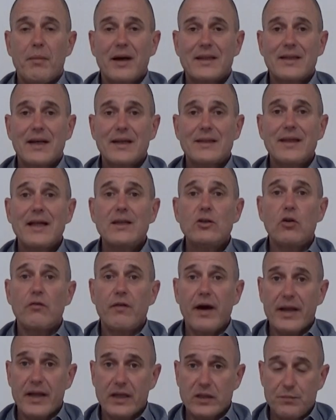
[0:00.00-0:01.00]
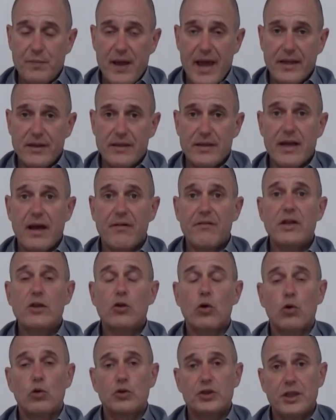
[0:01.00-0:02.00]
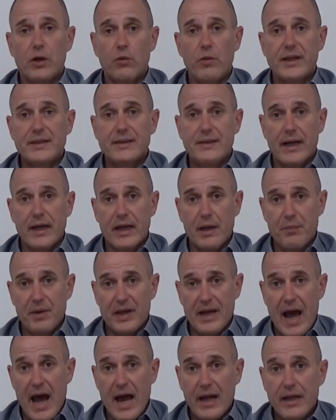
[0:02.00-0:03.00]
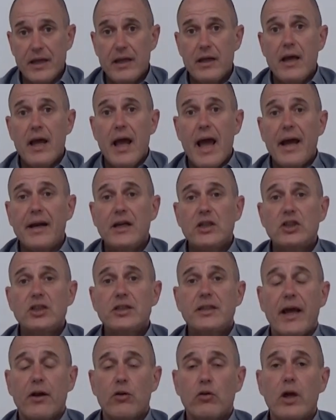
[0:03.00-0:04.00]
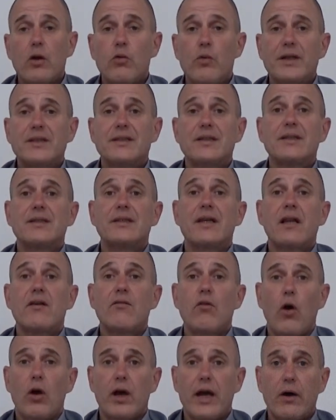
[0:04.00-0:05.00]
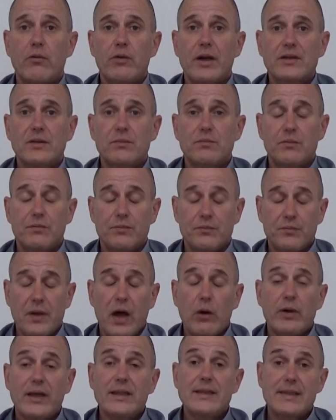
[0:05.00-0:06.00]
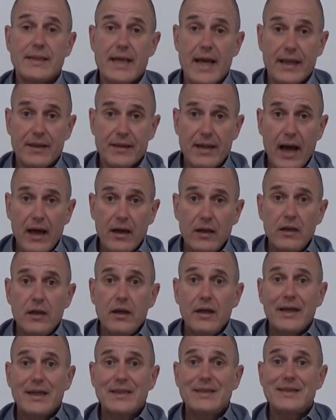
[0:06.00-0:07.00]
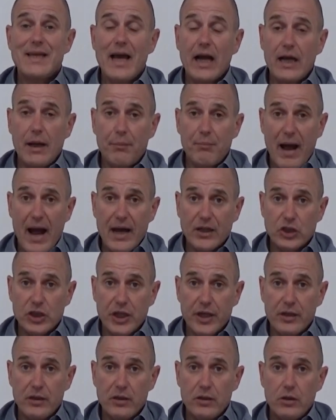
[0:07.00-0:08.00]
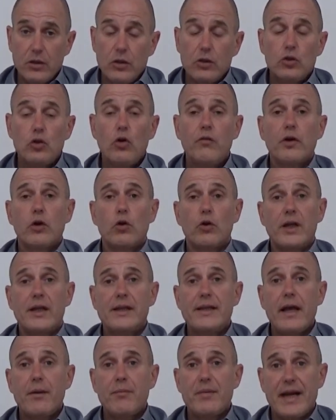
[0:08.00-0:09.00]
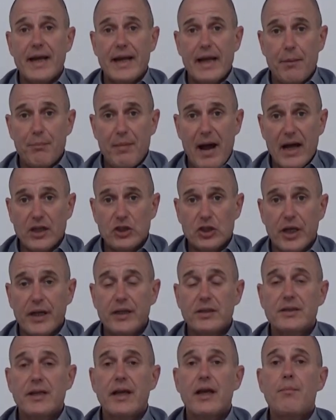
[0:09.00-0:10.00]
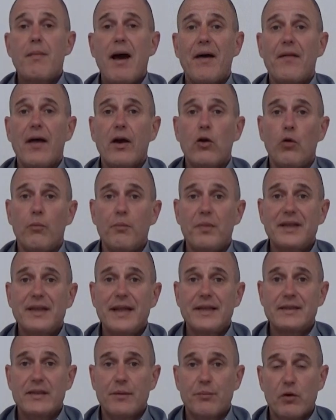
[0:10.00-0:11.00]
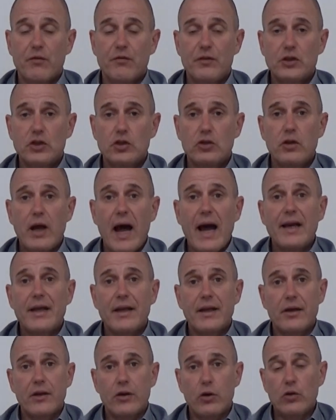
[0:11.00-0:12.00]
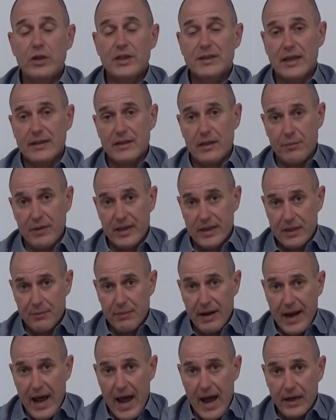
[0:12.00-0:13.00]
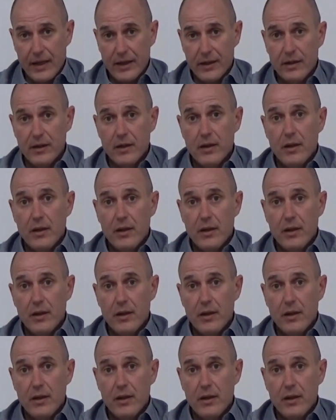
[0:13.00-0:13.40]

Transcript: ma trattando vari aspetti, avendo conseguenze anche penali, è necessario che questi si rivolga a mm, un'azienda che sia capace, dove con il termine capace si rimanda a competenze professionali non esattamente banali,